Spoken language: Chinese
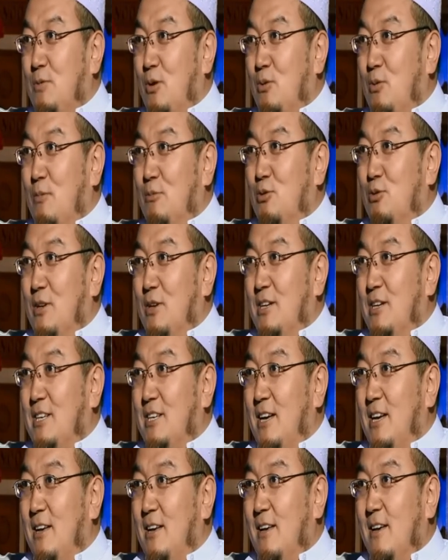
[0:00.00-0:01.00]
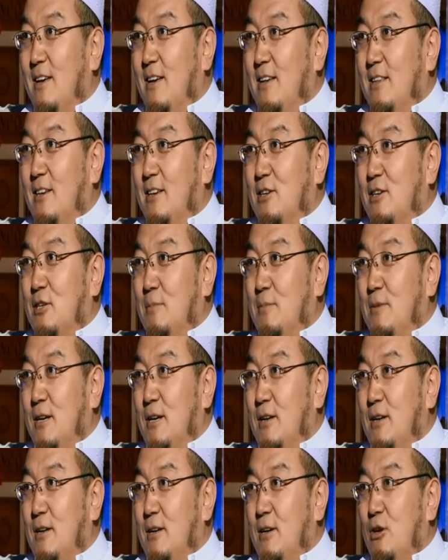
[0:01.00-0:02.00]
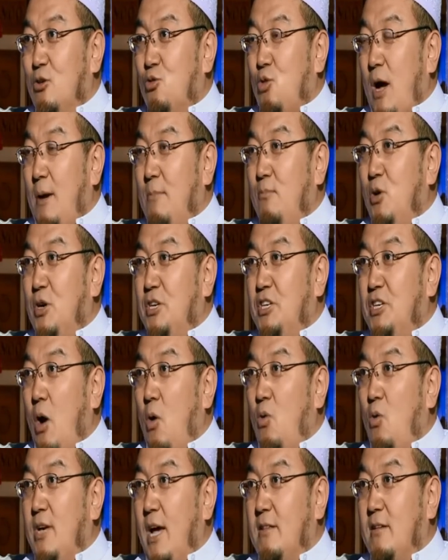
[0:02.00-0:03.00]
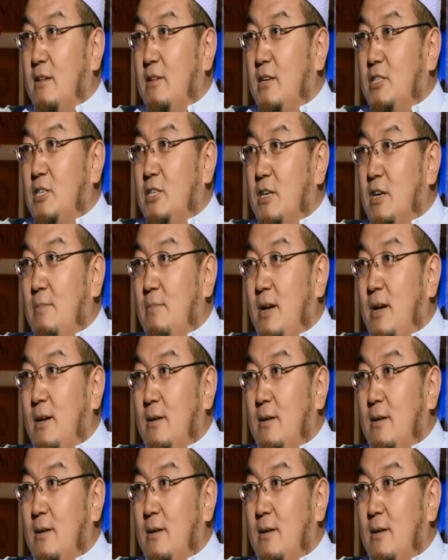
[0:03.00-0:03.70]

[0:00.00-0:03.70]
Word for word: 我们说那些那个什么呢？传播谣言的那些人们。